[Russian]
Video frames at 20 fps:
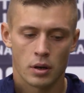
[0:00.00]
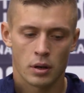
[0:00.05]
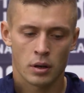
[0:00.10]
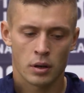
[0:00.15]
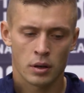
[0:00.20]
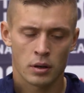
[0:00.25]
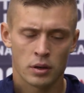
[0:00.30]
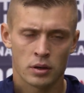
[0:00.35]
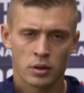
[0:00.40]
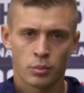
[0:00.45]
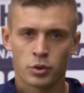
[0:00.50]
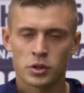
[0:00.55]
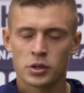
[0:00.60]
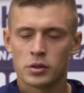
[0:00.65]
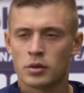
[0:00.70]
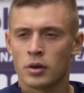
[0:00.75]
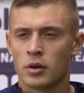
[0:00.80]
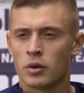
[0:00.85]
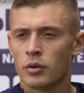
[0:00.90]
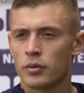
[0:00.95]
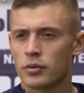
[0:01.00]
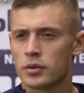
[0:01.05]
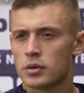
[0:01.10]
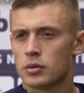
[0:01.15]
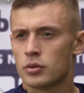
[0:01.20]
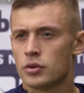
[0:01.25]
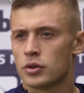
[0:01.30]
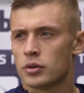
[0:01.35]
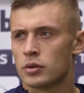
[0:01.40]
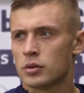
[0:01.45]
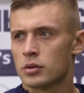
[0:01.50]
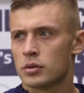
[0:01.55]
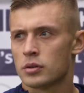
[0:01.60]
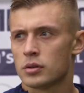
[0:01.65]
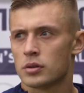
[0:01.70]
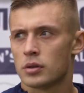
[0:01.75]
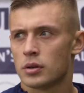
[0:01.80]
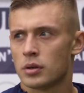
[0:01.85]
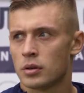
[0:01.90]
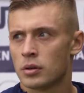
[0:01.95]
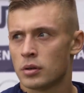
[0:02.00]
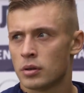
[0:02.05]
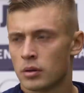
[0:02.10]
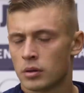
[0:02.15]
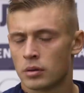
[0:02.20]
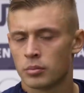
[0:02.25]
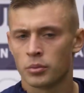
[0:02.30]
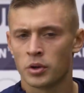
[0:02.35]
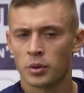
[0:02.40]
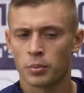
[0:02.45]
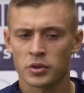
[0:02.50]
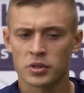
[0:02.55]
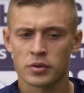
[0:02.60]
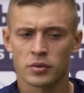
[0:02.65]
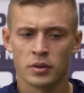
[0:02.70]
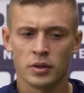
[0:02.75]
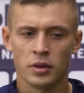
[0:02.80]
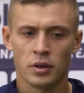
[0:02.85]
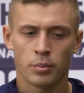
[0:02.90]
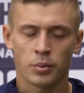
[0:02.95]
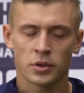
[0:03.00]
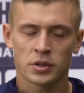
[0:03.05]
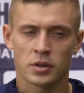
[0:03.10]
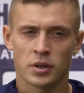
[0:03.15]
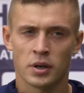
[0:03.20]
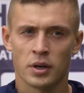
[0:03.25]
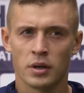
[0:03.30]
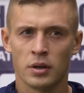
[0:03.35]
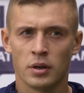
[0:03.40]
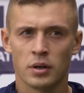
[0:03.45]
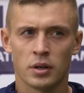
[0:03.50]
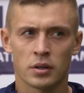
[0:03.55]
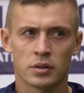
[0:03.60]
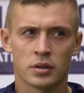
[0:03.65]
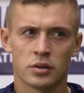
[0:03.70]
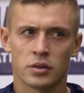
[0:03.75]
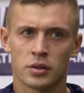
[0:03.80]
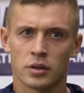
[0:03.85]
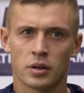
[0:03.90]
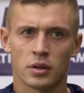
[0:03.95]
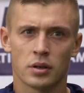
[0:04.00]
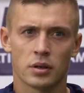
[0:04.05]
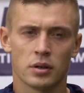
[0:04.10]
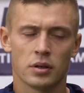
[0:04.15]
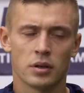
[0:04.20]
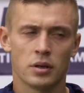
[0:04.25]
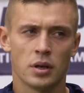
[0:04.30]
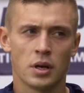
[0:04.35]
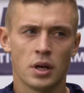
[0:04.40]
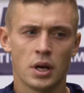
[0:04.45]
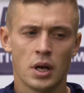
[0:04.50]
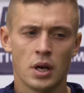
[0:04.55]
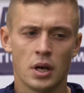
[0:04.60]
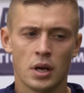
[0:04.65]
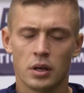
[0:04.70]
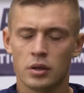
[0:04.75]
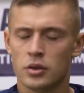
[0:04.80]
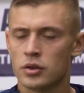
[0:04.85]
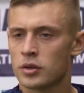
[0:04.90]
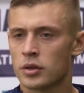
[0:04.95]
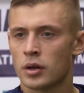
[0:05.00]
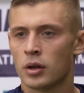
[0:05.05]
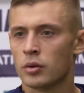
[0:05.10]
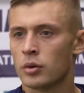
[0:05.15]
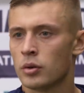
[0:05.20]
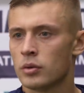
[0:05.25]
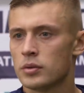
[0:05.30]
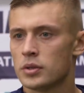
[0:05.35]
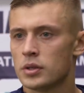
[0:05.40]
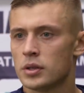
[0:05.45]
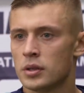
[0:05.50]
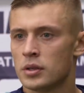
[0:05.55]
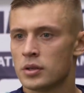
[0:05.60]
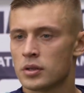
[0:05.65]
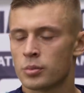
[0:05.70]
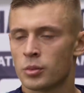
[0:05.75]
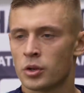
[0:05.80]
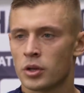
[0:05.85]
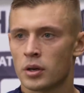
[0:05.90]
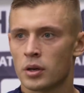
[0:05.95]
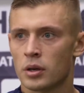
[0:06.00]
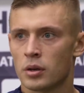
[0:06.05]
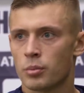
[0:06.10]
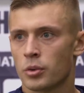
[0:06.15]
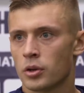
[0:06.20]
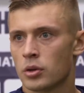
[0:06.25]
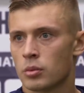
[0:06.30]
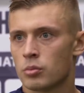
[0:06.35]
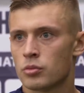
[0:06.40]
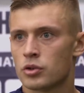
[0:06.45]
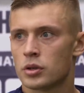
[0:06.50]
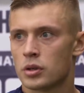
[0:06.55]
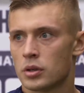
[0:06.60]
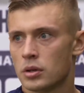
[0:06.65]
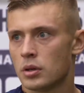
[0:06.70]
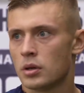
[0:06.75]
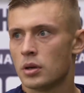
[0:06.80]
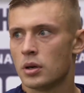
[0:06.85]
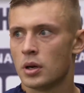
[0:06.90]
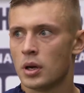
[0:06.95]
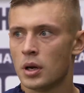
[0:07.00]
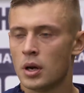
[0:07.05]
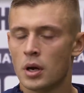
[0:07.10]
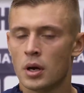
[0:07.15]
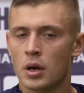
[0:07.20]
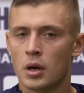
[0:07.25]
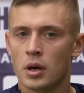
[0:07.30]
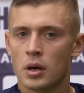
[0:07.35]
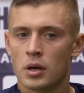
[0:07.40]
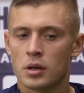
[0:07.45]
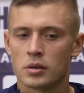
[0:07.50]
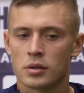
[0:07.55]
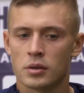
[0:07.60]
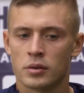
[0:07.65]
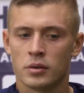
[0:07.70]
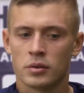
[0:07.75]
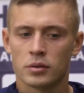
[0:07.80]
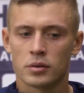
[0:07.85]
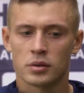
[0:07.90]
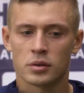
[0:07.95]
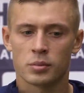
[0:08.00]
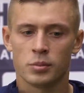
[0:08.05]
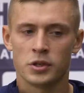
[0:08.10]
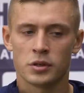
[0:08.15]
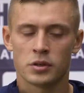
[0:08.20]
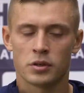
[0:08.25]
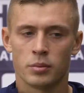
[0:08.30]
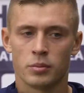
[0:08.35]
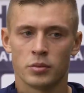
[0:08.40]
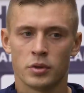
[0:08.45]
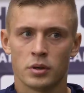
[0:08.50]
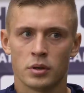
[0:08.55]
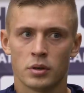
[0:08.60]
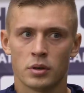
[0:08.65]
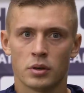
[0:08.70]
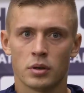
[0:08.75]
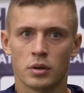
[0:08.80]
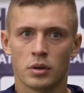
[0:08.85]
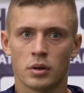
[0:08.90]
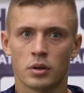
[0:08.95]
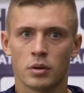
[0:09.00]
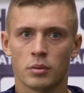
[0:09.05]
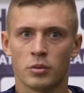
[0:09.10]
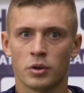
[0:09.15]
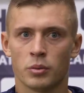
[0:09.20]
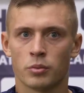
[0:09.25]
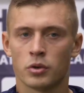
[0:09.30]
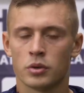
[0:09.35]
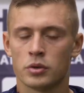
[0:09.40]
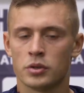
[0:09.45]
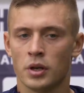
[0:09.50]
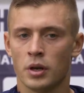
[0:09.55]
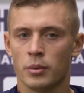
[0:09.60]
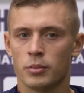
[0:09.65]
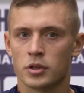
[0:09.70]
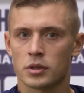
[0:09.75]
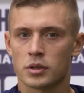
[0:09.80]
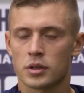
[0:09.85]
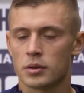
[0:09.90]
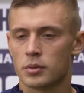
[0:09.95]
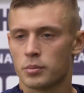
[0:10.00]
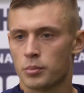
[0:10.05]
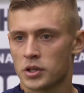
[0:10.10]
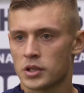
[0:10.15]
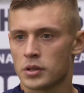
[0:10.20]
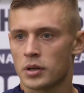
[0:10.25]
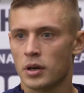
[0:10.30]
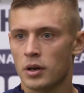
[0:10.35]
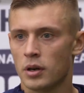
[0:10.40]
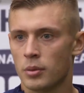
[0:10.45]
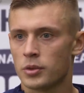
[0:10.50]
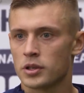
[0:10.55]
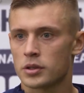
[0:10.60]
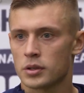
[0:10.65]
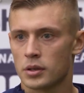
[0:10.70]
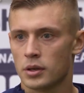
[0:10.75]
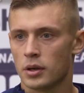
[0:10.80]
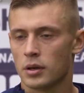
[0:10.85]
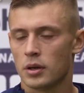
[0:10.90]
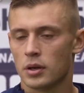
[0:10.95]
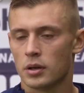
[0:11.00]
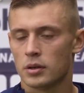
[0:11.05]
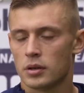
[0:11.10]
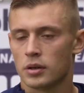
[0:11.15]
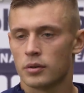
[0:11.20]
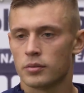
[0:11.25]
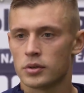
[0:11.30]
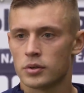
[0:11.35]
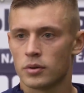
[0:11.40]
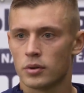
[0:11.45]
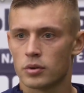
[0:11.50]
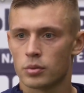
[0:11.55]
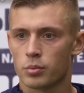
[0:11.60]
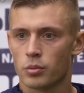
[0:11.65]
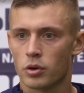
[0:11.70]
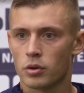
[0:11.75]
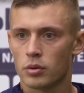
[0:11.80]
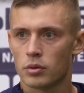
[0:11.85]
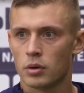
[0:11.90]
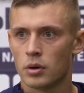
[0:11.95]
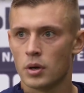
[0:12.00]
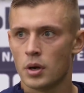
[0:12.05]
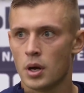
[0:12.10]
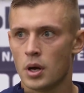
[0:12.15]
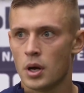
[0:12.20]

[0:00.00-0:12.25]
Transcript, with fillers: А, это после тренировки случилось. Э, меня позвонили, поздравили. Я сначала не читал новости, не смотрел, потом уже созвонился с близкими моими друзьями, Мне поздравили, меня сказали, да, тебя вызвали в сборную.